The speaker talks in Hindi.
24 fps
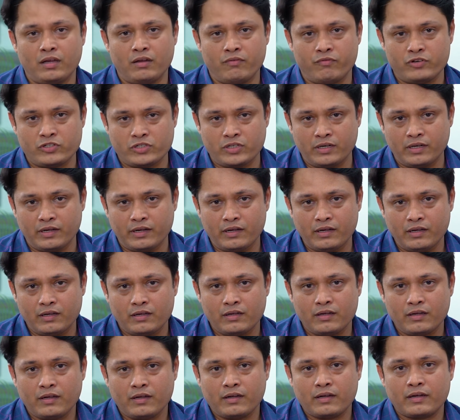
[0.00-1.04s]
ये विज़न है
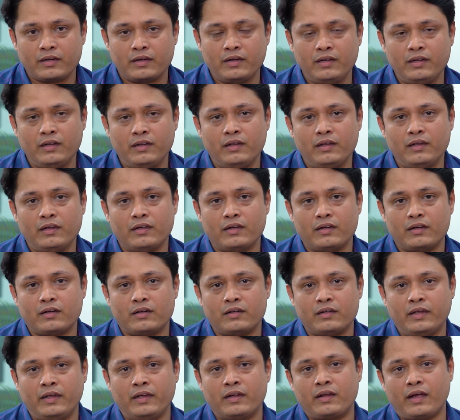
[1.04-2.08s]
कि
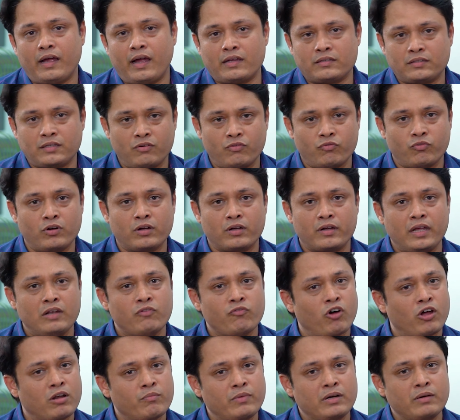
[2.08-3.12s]
एक ऐसा वर्क
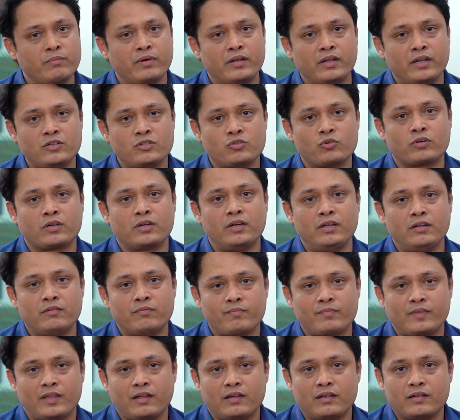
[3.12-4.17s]
इन्वायरमेंट बने जो कि
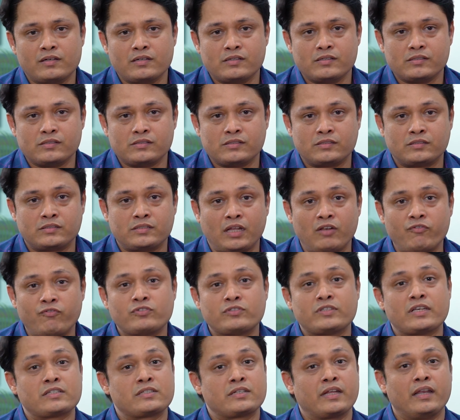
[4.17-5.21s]
सेल्फ
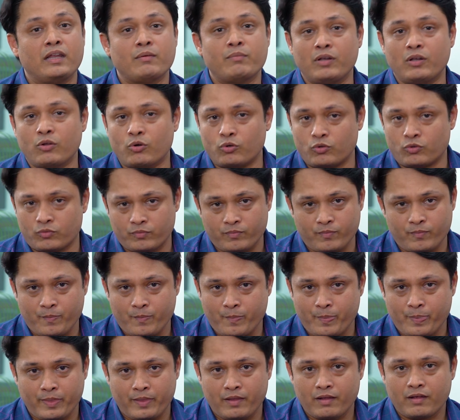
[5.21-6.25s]
सस्टेनेबल हो
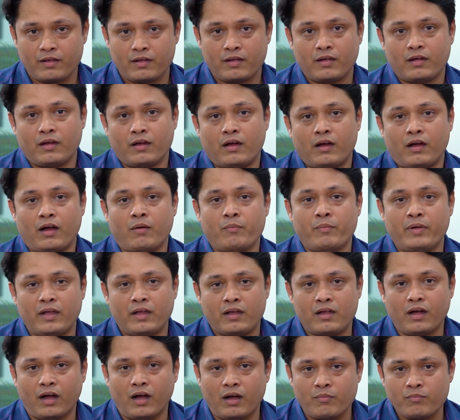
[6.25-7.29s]
हमें
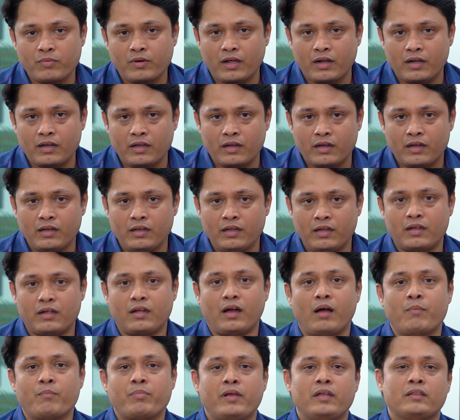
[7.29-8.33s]
काम करने के लिए
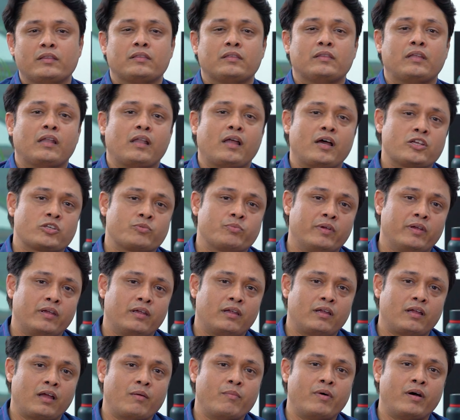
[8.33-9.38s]
काम की तलाश
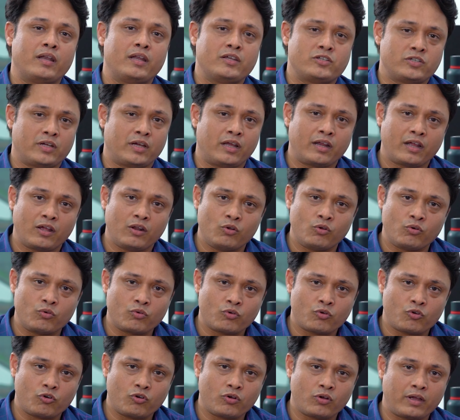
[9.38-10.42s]
में हमारे शहर के
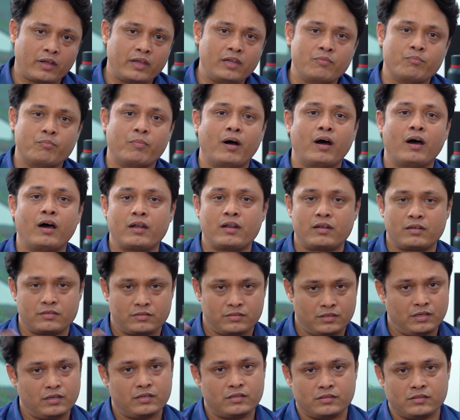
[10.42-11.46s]
लोगों को कहीं बाहर
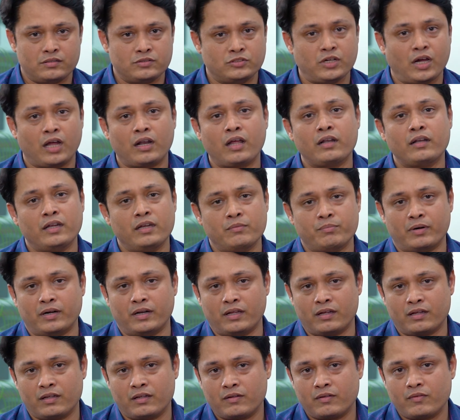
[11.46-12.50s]
जाना नहीं
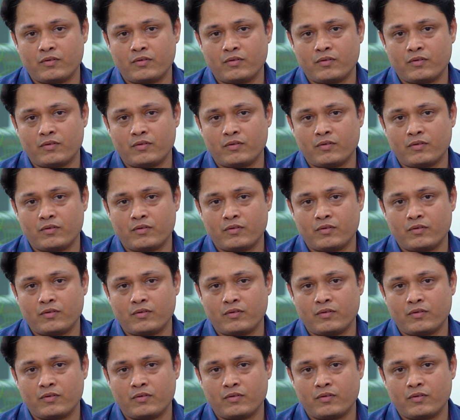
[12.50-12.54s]
पड़े